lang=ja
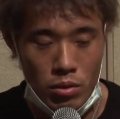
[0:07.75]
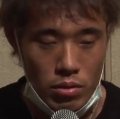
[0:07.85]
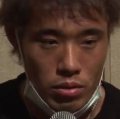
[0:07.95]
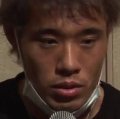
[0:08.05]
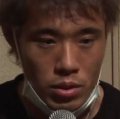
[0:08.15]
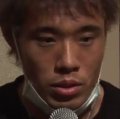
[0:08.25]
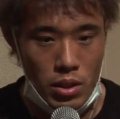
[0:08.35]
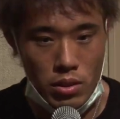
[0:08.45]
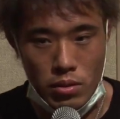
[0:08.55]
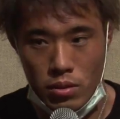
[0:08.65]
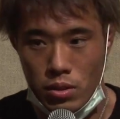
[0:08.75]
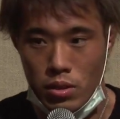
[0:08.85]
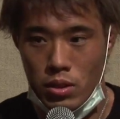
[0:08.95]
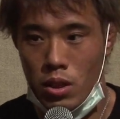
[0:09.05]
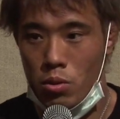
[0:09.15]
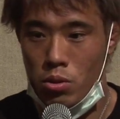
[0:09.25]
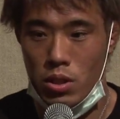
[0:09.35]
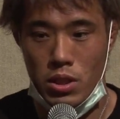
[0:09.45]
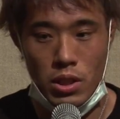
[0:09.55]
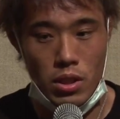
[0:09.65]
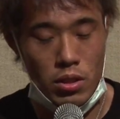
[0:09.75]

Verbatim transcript: うそうですね絶好調だし